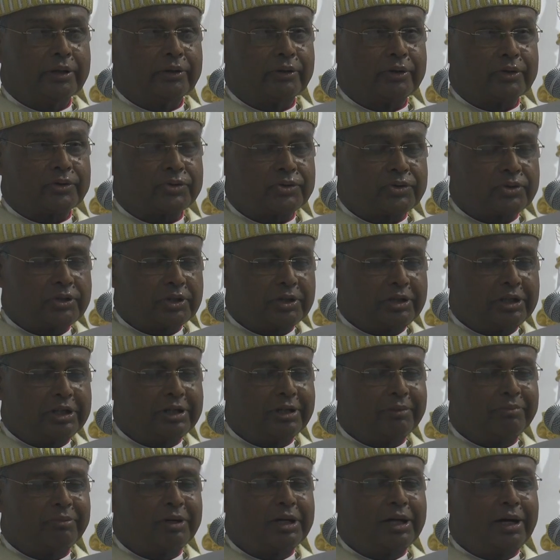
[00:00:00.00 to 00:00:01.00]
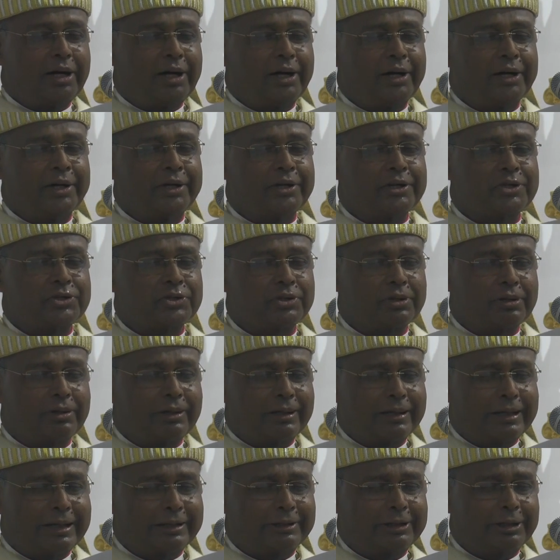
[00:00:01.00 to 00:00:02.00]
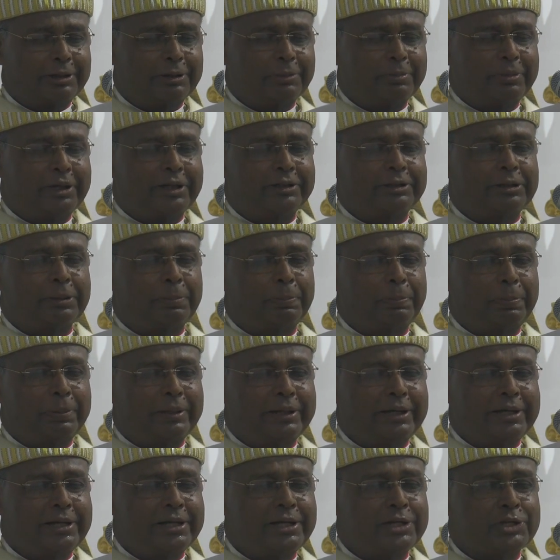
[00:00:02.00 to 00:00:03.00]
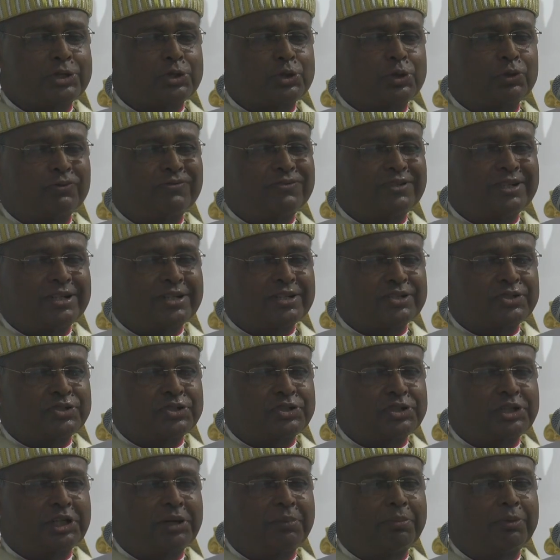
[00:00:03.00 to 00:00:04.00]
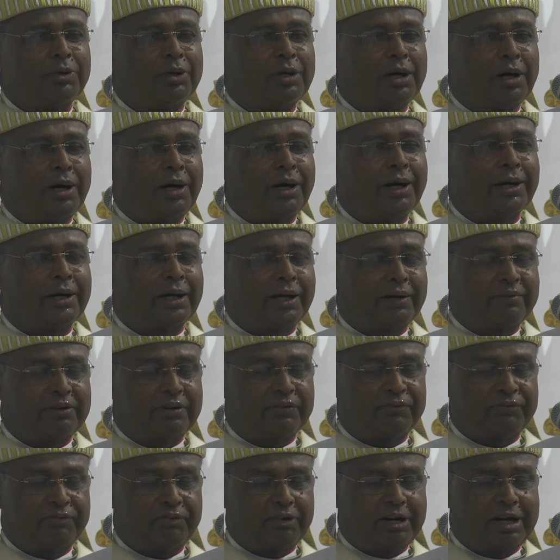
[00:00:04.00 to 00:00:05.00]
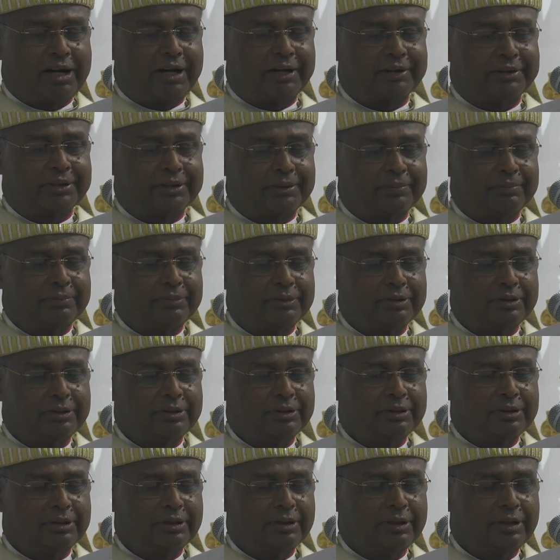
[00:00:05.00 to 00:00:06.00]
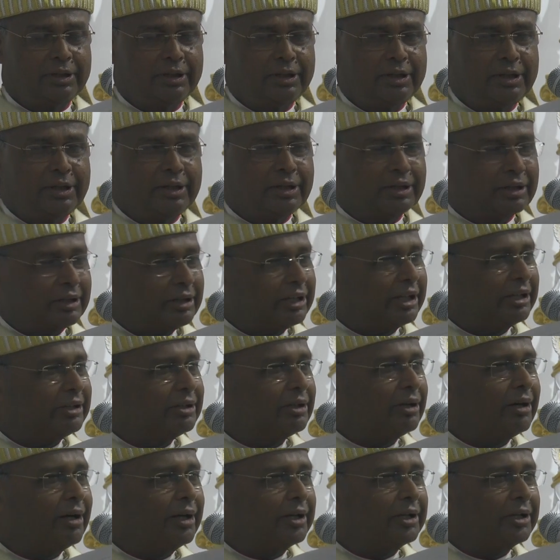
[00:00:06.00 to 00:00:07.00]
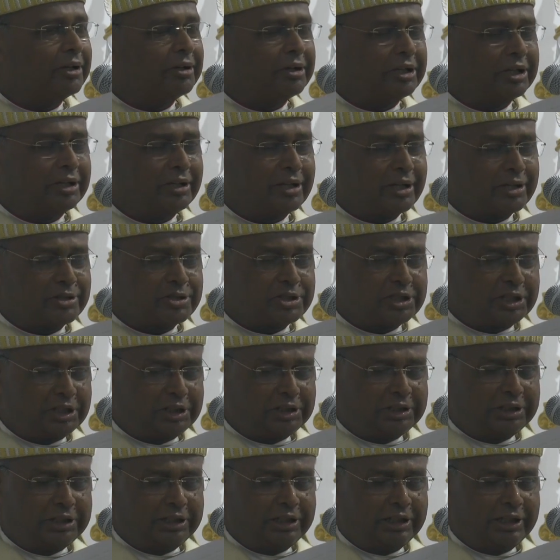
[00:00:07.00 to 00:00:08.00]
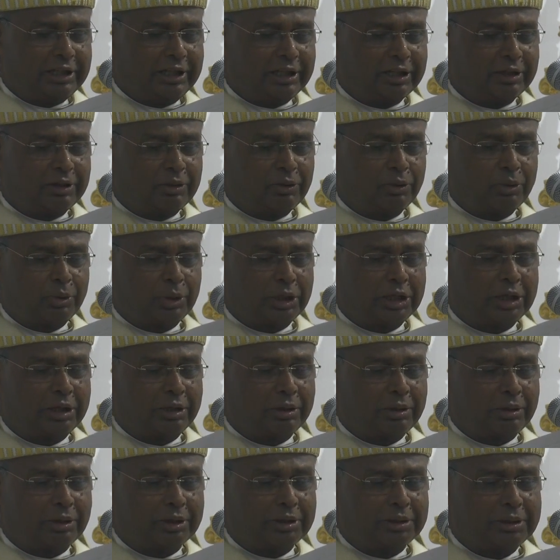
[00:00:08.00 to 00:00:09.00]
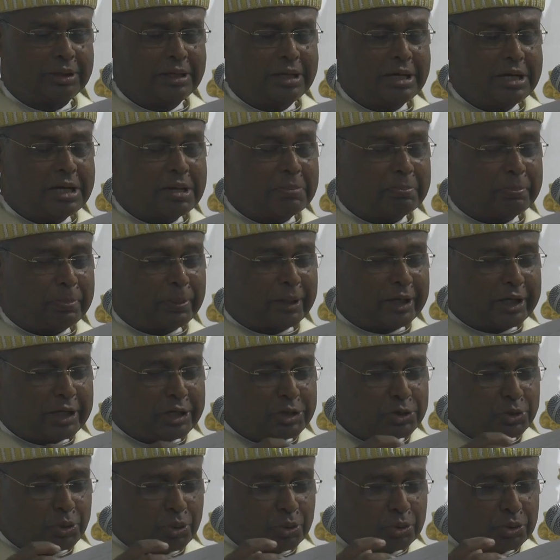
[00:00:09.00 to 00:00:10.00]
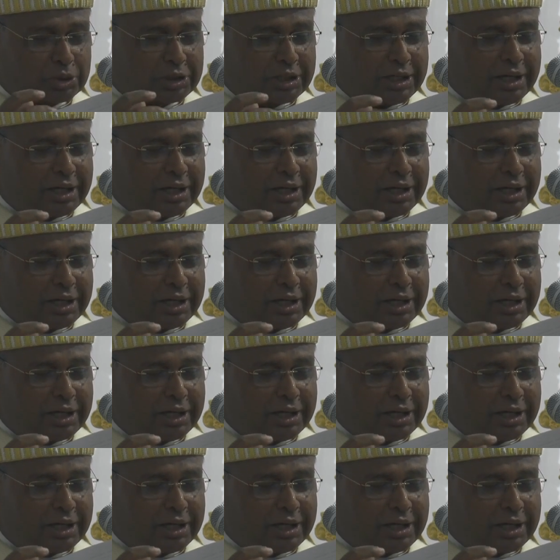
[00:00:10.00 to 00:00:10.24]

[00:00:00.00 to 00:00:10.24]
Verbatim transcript: த சிட்டி ஆஃப் காட் இஸ் நத்திங் பட் த பிளேஸ் டு வர்ஷிப் காட் அவர் ஃபாதர் இதை தான் இன்றைய நற்செய்தியிலே கூறுகின்றோம் பரிசுத்த